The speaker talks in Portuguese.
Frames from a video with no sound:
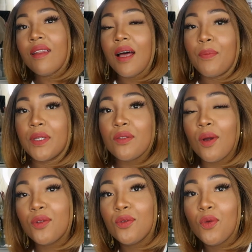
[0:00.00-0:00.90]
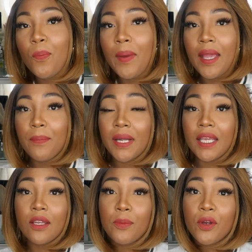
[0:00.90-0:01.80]
Olá pessoal, tudo bem? Para
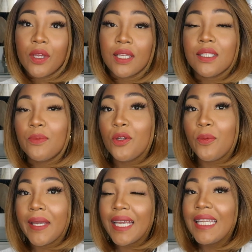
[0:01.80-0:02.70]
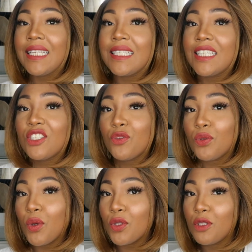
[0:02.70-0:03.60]
quem não me conhece, meu nome é Karine e
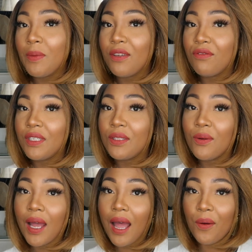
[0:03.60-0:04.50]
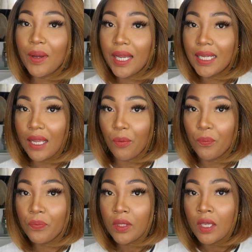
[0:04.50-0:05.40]
sejam todos bem-vindos ao canal.
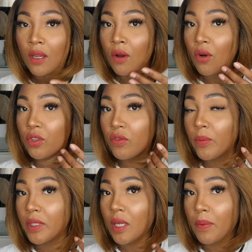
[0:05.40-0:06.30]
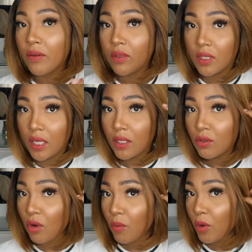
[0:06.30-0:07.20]
Hoje eu vim mostrar para
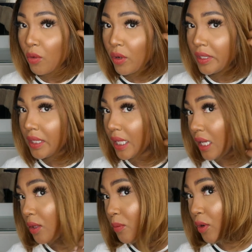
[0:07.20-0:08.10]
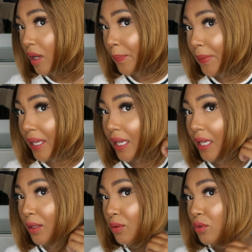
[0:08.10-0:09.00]
vocês como eu cortei o meu
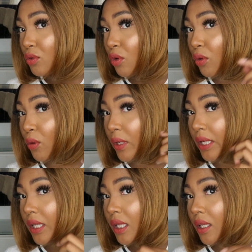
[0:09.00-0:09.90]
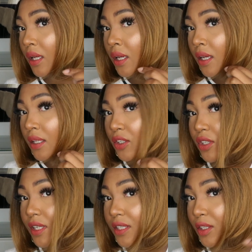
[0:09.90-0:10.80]
cabelo, descolori,
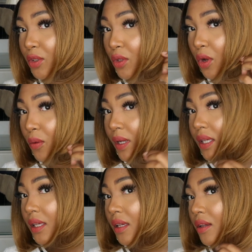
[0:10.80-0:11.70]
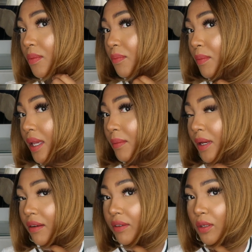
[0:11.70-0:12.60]
deixei nesse tom aqui bem
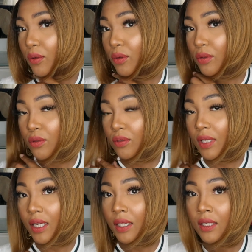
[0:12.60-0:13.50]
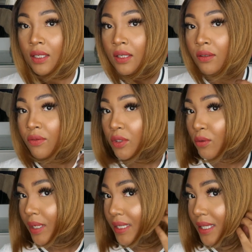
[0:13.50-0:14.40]
maravilhoso, tá?
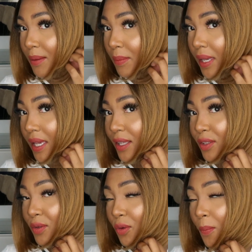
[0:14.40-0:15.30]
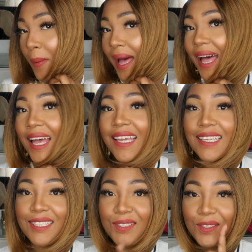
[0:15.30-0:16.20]
Fiz um alisamento,
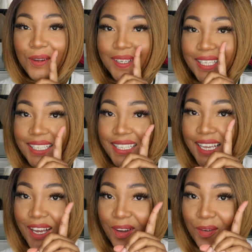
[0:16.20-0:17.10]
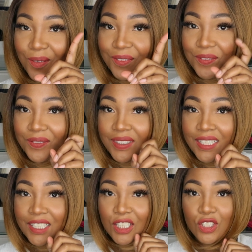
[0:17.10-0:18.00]
mas só que não.
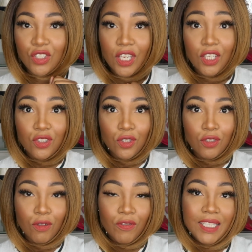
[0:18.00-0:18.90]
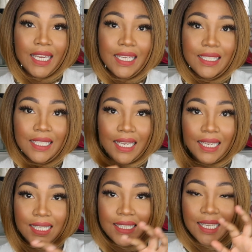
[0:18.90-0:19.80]
Gente, hoje eu vim fazer a
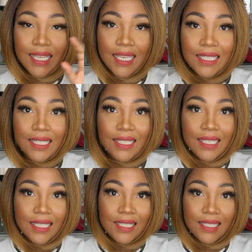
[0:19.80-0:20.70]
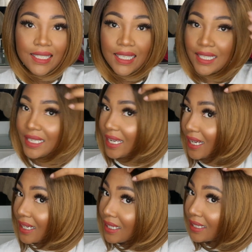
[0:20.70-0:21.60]
resenha dessa lace
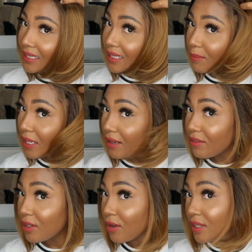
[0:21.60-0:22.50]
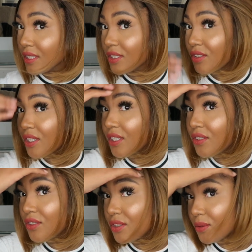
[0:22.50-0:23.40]
Cecília. Que maravilhosa,
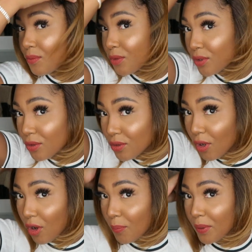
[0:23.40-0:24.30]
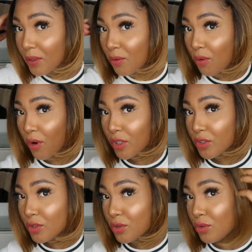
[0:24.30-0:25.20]
gente. Muito top. Um
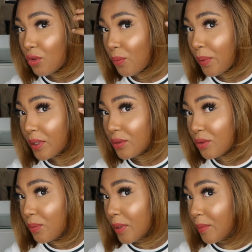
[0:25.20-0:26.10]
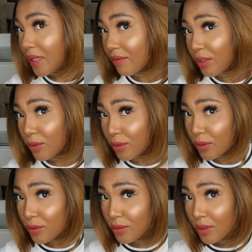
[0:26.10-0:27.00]
corte super, super
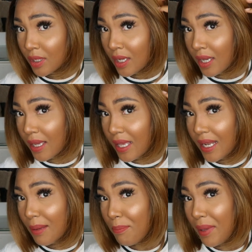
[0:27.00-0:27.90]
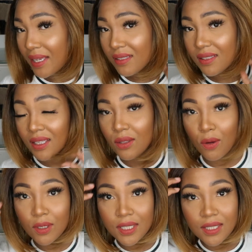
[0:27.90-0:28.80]
maravilhoso. Ela é bem
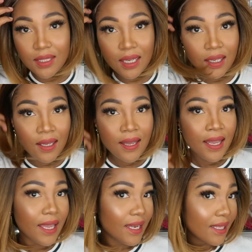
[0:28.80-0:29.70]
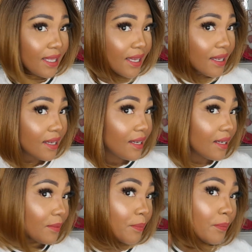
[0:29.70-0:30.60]
sedosa, tá? Ela é
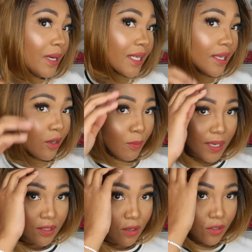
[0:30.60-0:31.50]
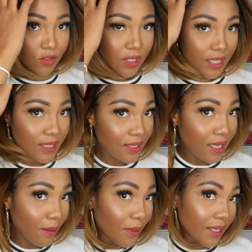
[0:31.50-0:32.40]
da marca que eu mais gosto de lace,
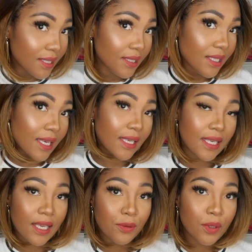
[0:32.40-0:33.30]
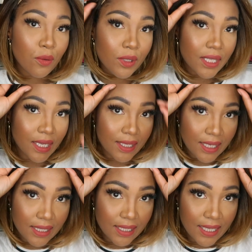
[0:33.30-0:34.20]
que é a marca Slack. Eu não cortei a
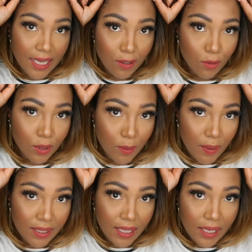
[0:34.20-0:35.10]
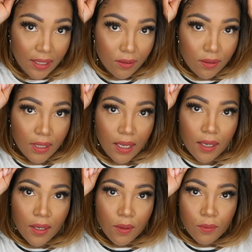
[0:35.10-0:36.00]
telinha dela, eu coloquei pra dentro, tá?
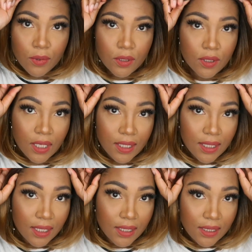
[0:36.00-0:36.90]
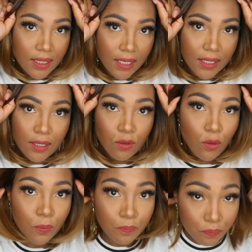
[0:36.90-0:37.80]
Por isso que ela tá aqui
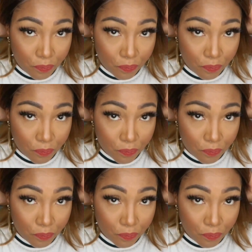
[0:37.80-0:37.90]
saindo.